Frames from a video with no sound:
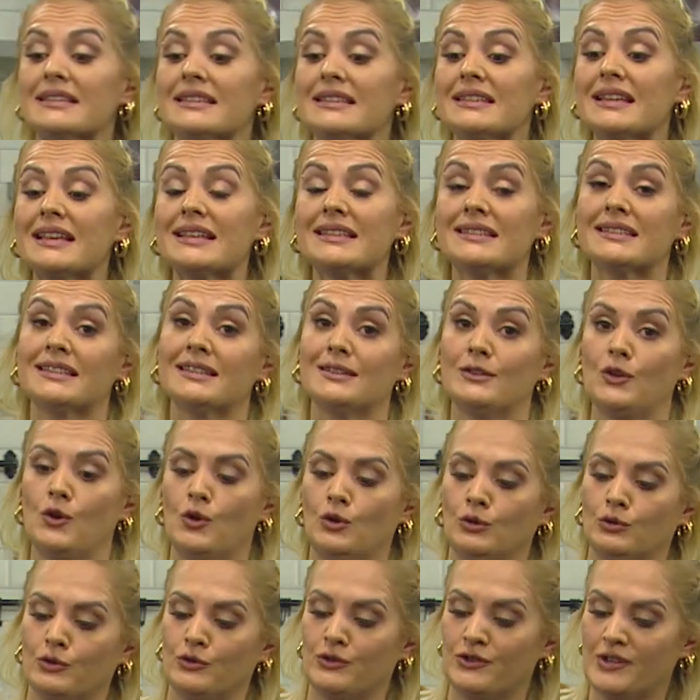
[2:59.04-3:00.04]
nasıl
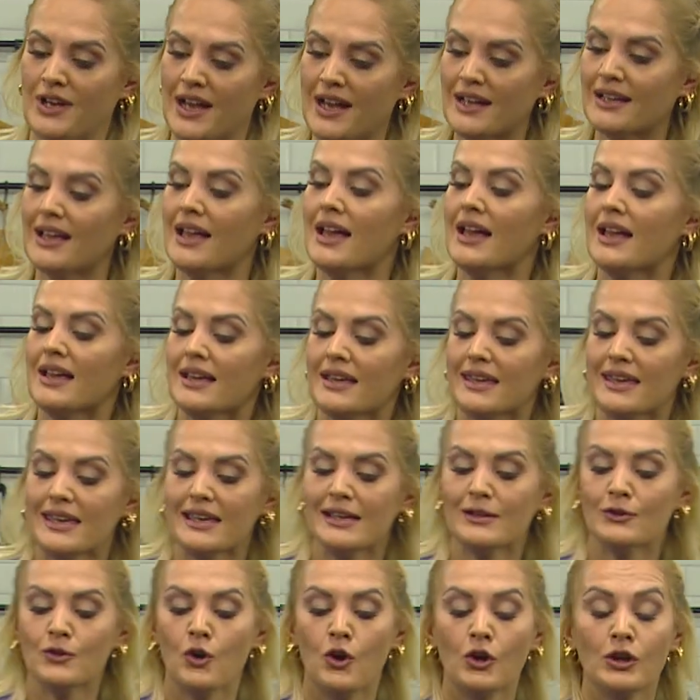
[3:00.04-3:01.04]
olacak?
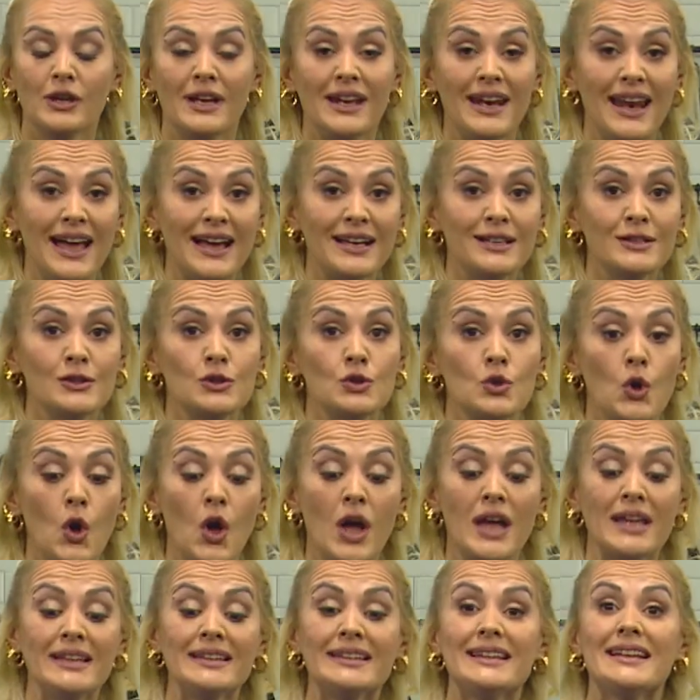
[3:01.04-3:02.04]
İlk olarak
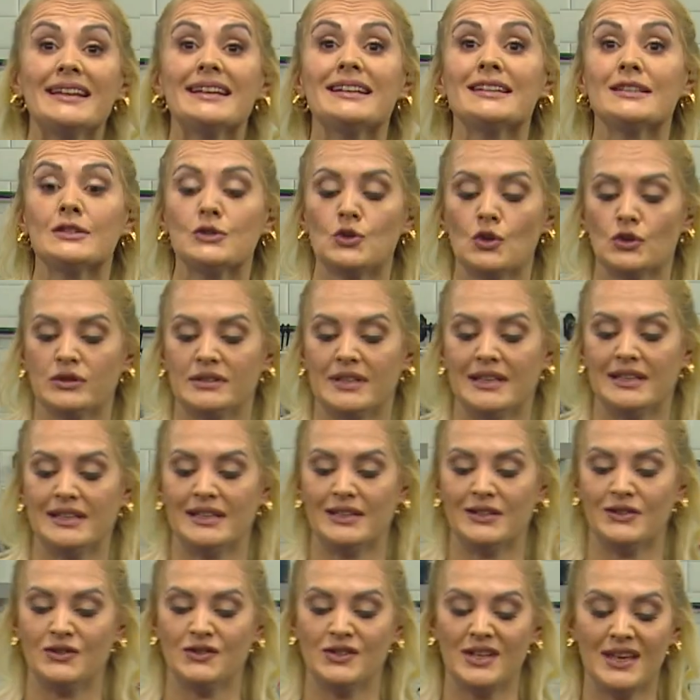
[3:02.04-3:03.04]
soğanları
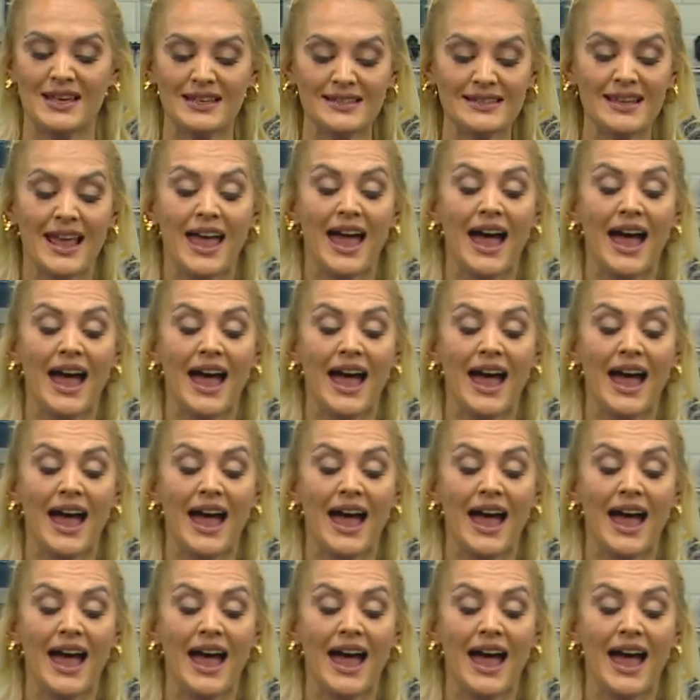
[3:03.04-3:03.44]
soteleyeceğiz.